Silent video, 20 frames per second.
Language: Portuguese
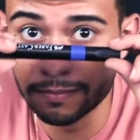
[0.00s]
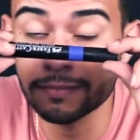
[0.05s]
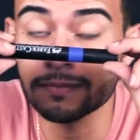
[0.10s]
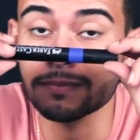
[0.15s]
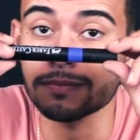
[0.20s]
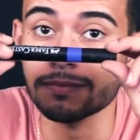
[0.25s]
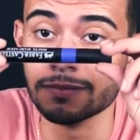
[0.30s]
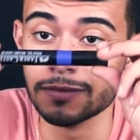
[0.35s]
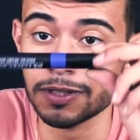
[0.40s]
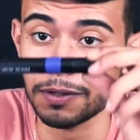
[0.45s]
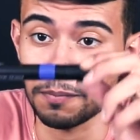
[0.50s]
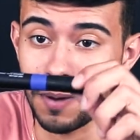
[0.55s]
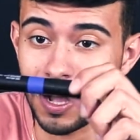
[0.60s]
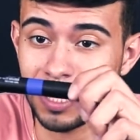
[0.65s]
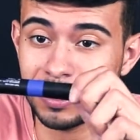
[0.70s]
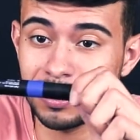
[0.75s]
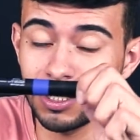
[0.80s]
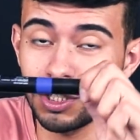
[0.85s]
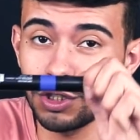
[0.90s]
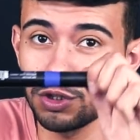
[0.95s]
Hum,
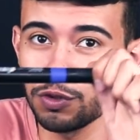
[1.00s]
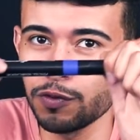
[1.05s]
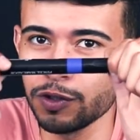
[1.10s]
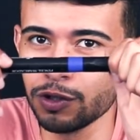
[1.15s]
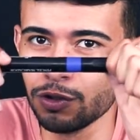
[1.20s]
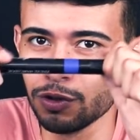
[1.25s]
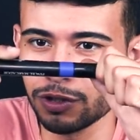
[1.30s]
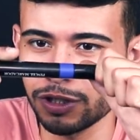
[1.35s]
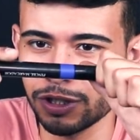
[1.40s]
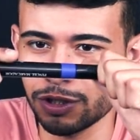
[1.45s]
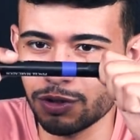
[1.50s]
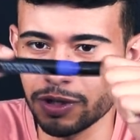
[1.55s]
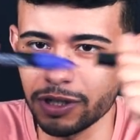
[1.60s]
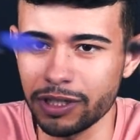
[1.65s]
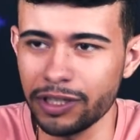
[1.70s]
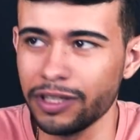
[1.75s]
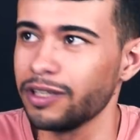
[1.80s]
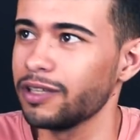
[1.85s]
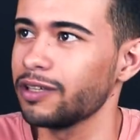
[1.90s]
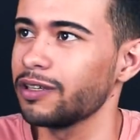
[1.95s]
bastante duvidoso isso
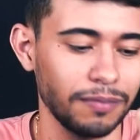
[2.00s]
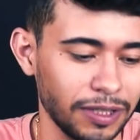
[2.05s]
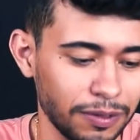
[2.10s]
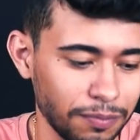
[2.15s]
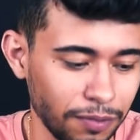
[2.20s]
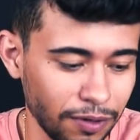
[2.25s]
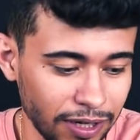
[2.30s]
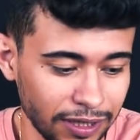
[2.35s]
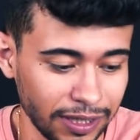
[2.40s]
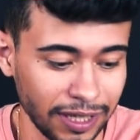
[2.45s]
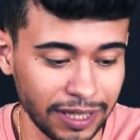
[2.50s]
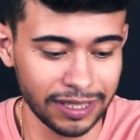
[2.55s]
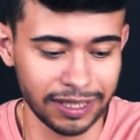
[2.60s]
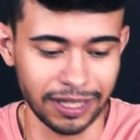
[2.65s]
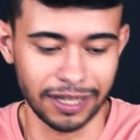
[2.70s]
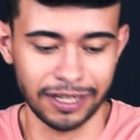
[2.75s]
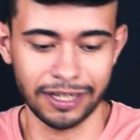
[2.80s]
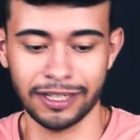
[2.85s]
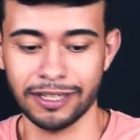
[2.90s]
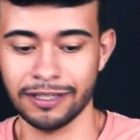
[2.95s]
aqui, mas bora
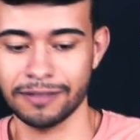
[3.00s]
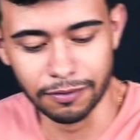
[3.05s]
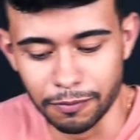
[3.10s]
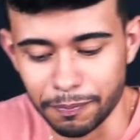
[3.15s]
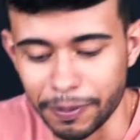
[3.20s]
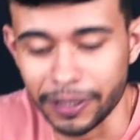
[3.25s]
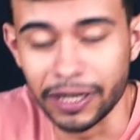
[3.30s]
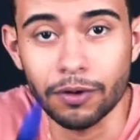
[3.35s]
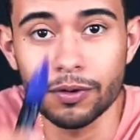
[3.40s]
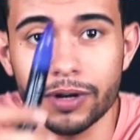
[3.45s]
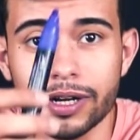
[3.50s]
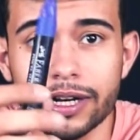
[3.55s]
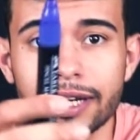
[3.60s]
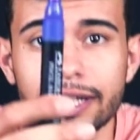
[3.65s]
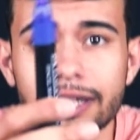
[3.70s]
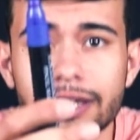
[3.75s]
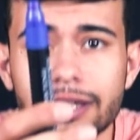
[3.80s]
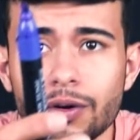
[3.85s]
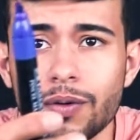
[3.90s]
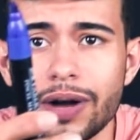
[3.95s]
testar, né? Vou pegar um
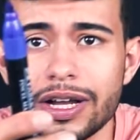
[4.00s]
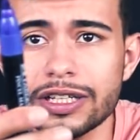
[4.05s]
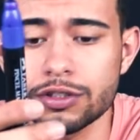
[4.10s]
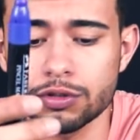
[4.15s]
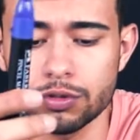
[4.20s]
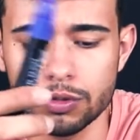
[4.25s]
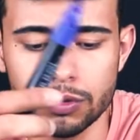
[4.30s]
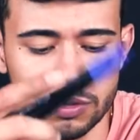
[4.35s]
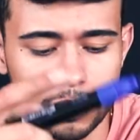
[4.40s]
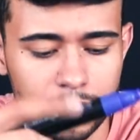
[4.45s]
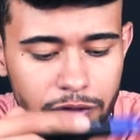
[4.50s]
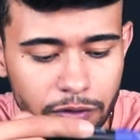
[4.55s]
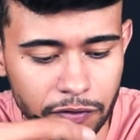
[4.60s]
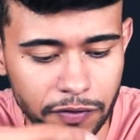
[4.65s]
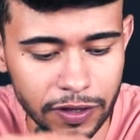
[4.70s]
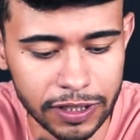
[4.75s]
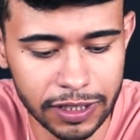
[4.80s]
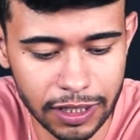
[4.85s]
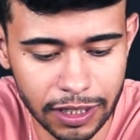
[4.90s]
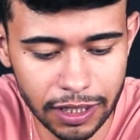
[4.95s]
canetão azul e vou
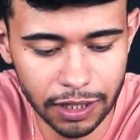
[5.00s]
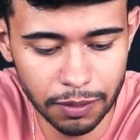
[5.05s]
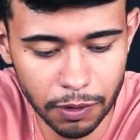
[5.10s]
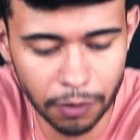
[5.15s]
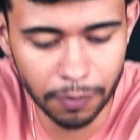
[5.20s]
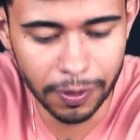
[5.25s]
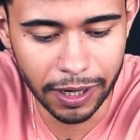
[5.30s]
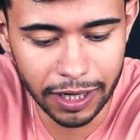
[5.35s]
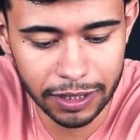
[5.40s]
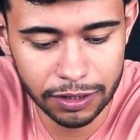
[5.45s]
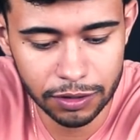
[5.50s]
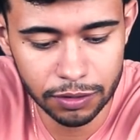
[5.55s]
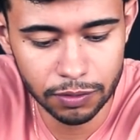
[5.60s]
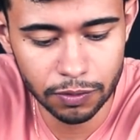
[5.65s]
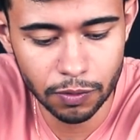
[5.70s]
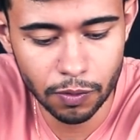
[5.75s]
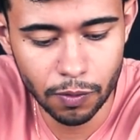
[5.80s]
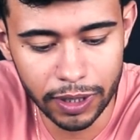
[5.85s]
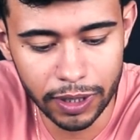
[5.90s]
fazer aqui no meu braço um